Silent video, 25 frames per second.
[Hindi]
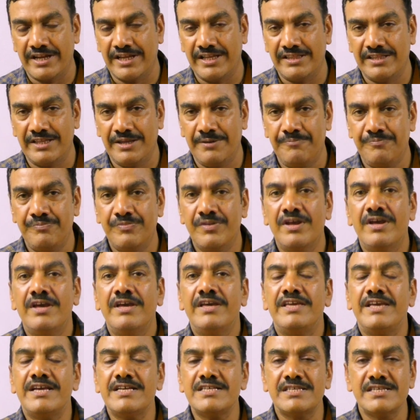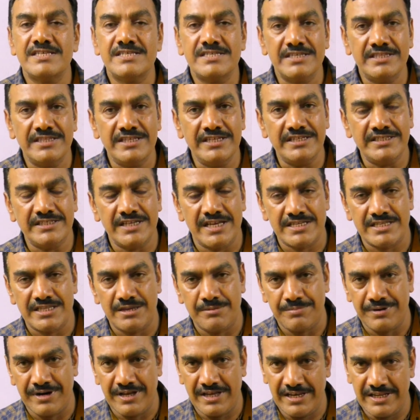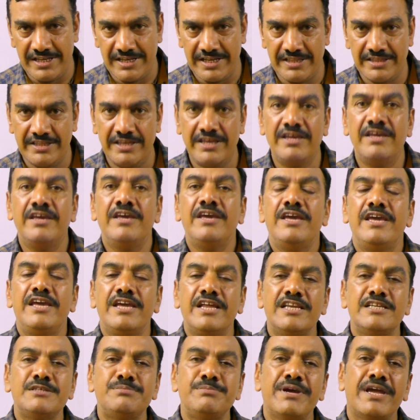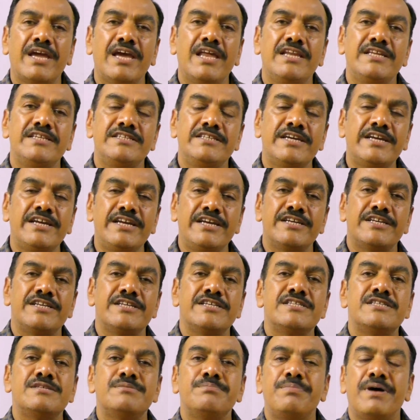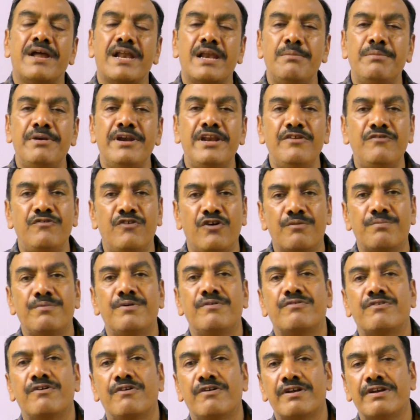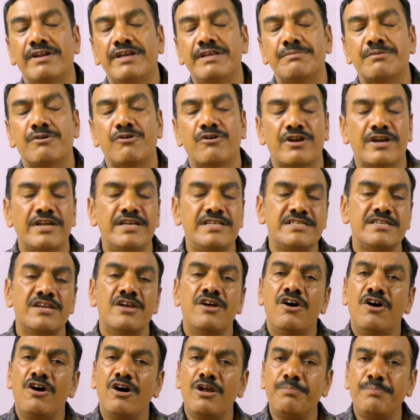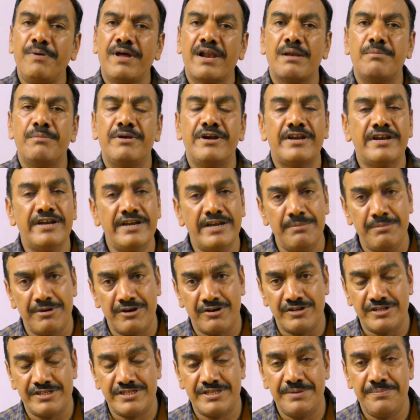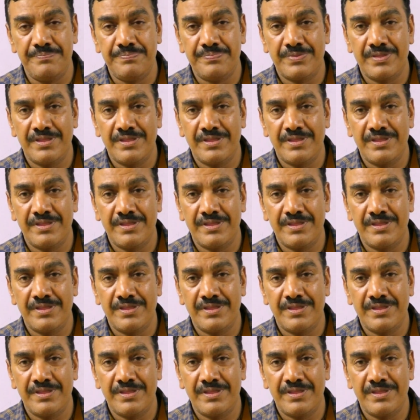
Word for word: कहते हैं या संसदीय शासन प्रणाली कहते हैं इंग्लिश में कह लीजिए कि इट इज़ पार्लियामेंट्री फॉर्म ऑफ गवर्नेंस और पार्लियामेंट्री डेमोक्रेसी